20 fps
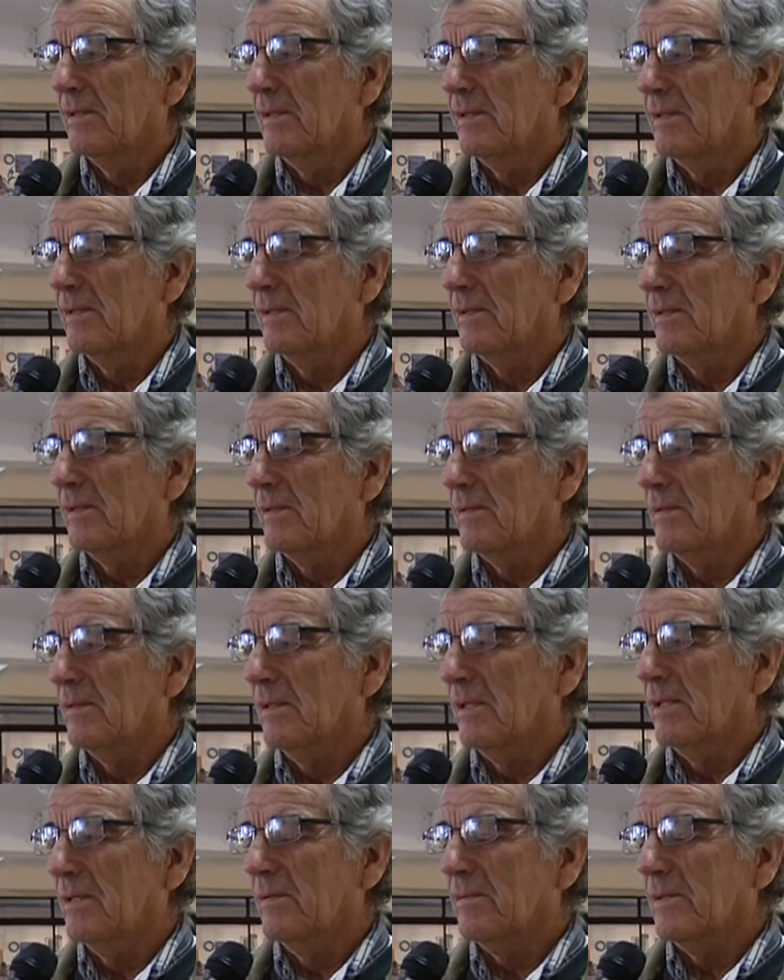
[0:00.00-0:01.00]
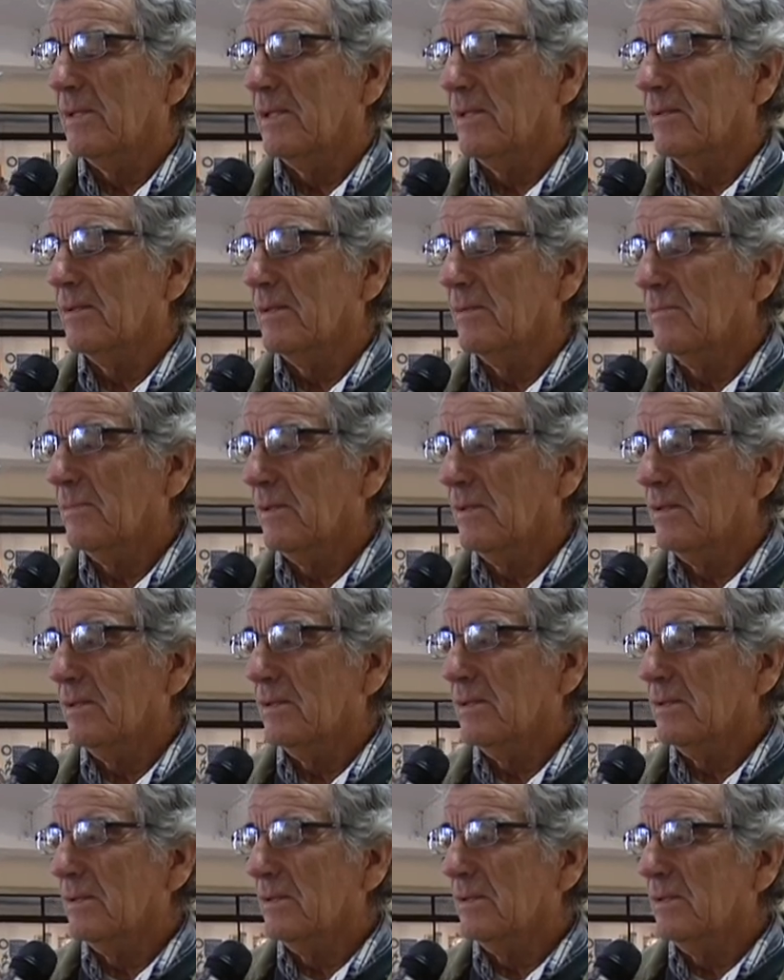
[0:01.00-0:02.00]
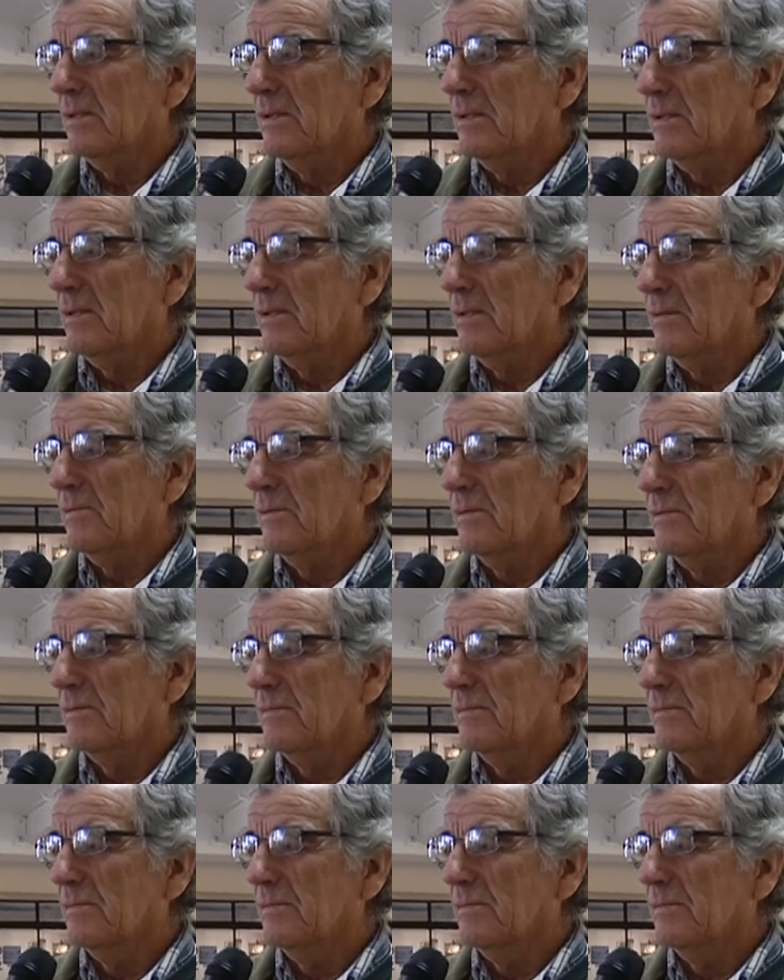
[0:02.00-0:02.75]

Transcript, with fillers: el año pasado también la, hicimos.